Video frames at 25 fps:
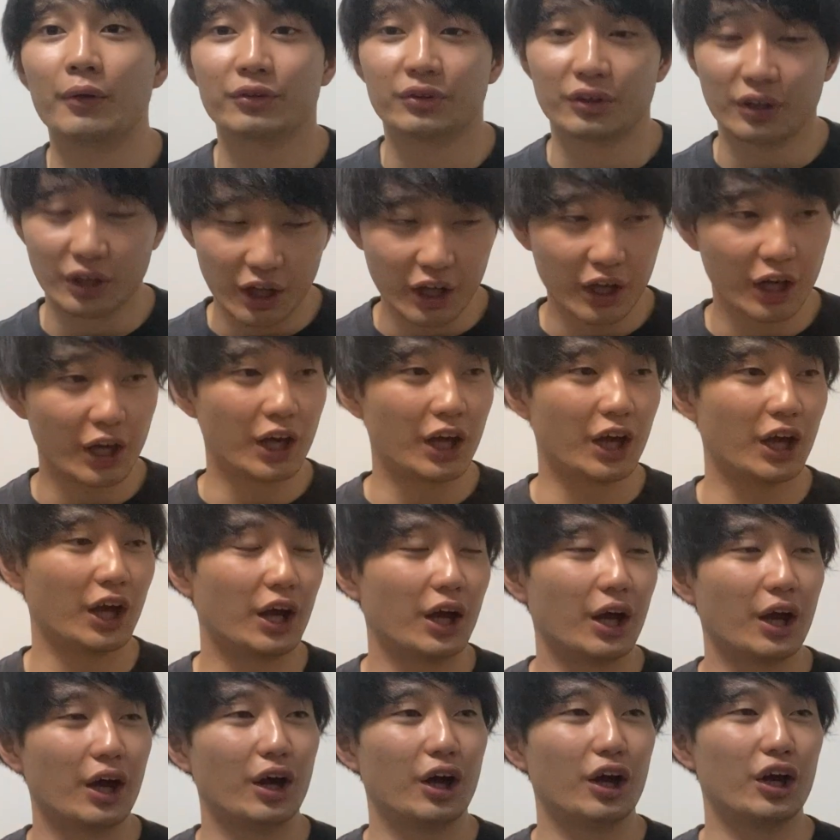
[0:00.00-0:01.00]
ね
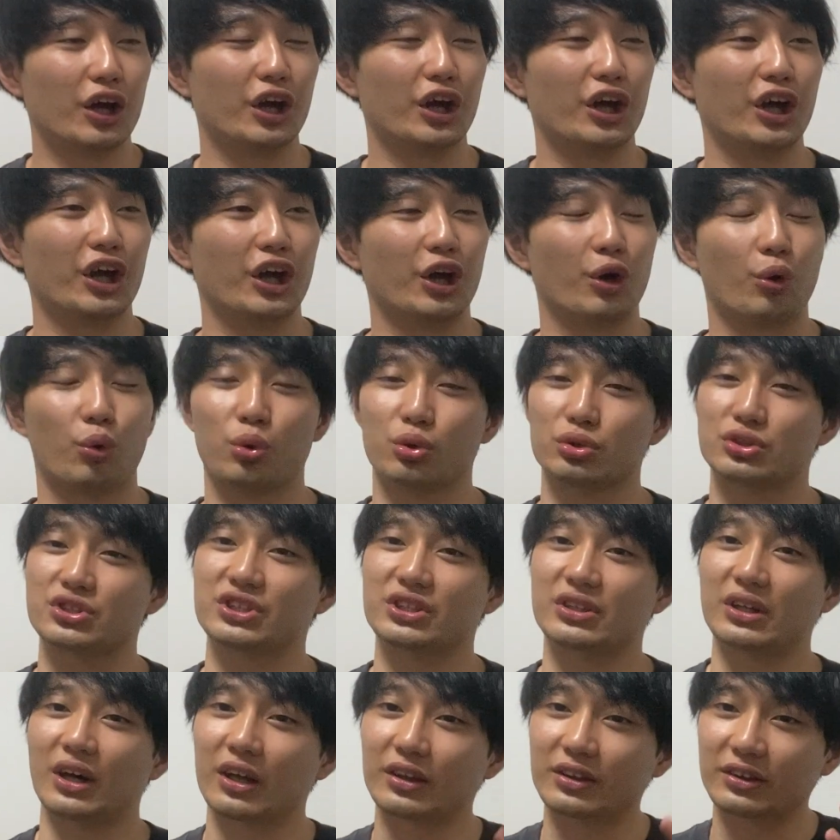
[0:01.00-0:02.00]
ええー、を
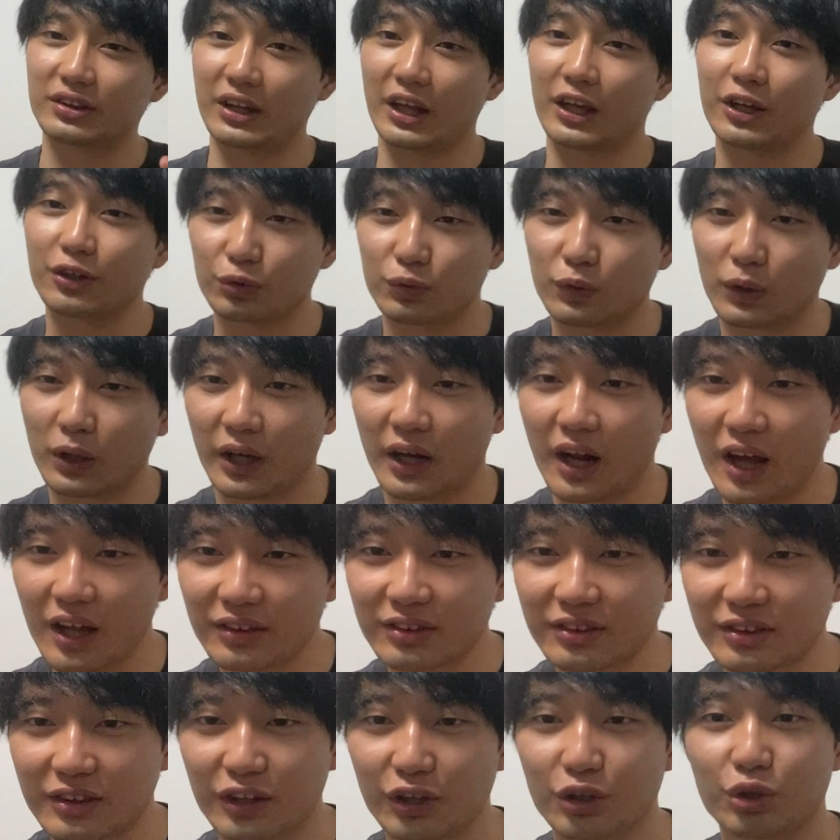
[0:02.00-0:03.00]
使っていくのか
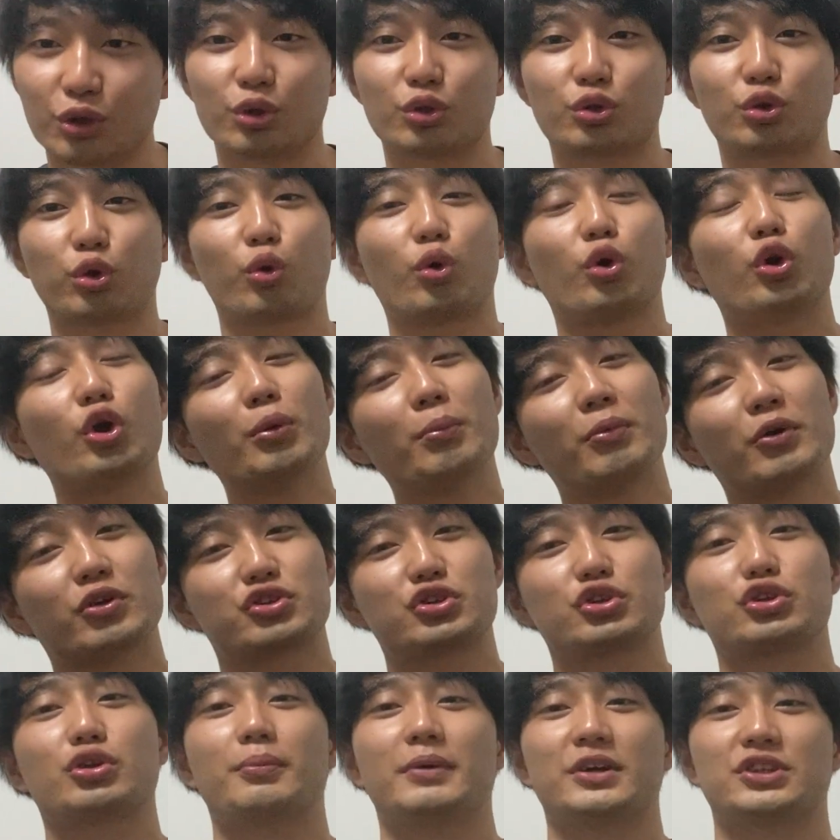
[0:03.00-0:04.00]
なっていうところも
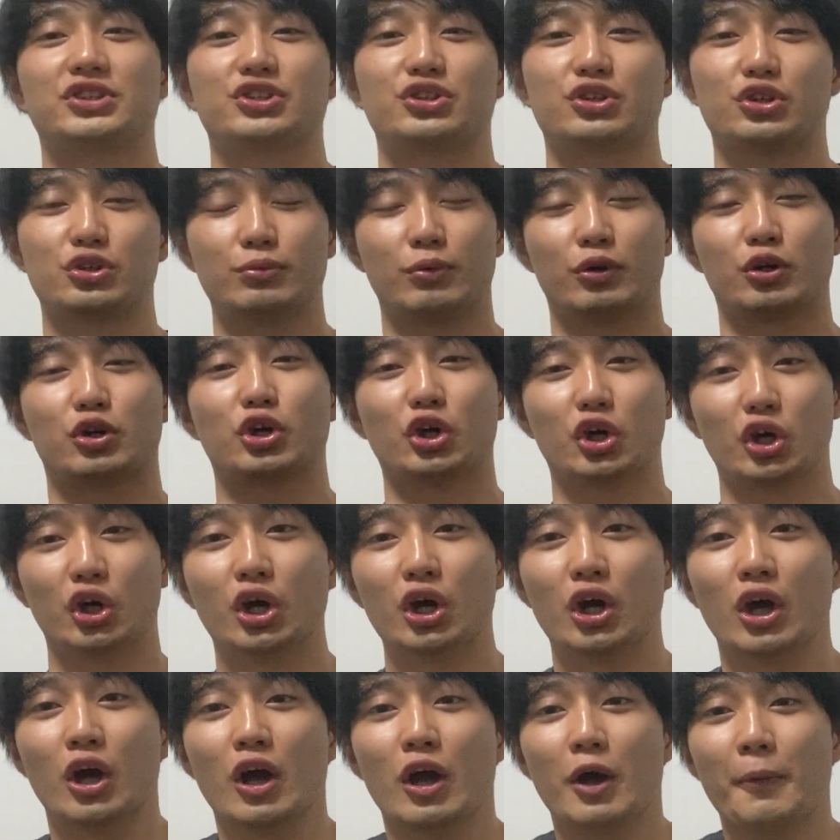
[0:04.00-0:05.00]
ちょっとまあ注
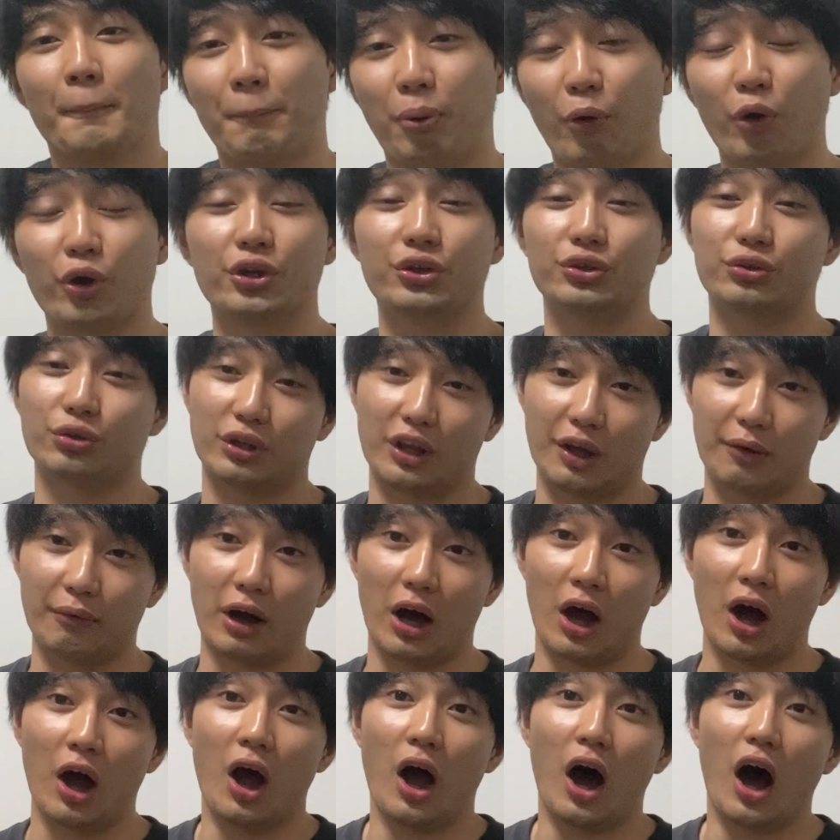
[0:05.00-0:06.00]
目ポイントで
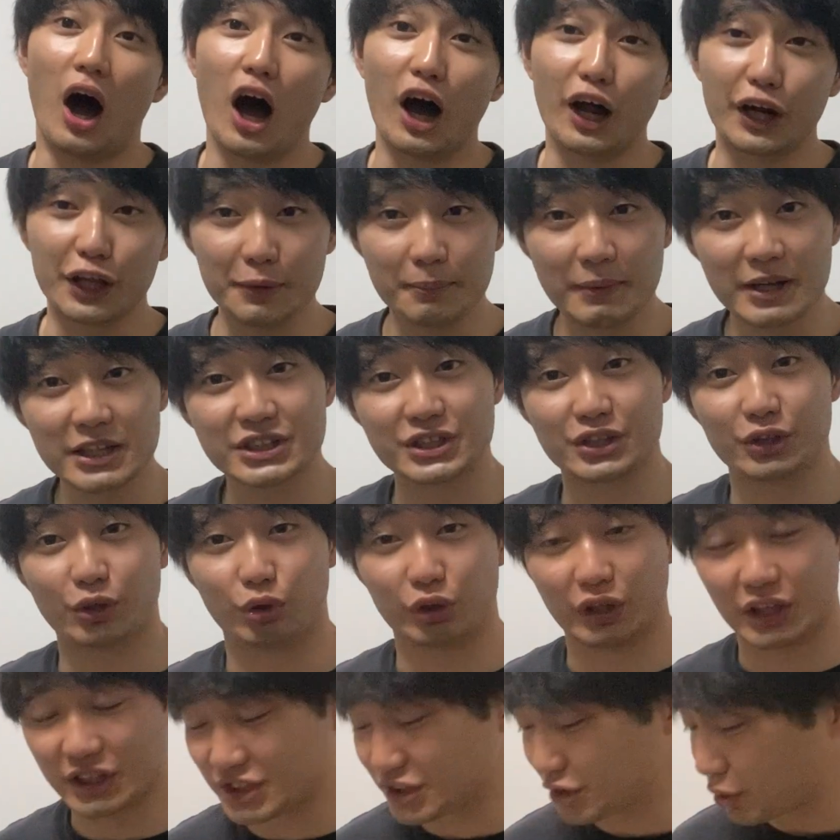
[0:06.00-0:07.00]
はあります
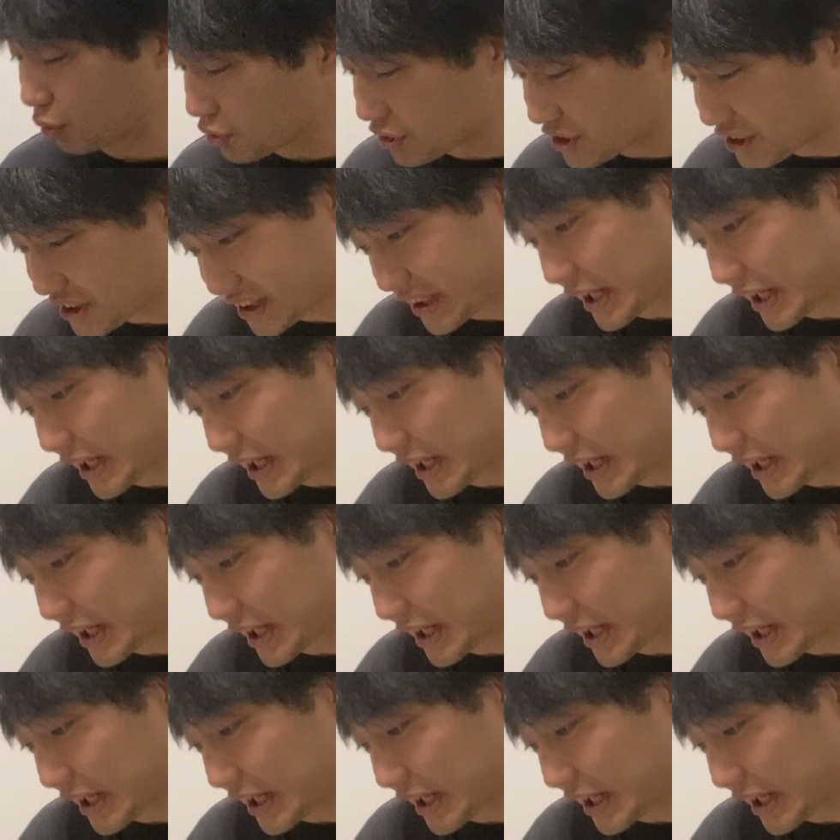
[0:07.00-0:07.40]
よね。そし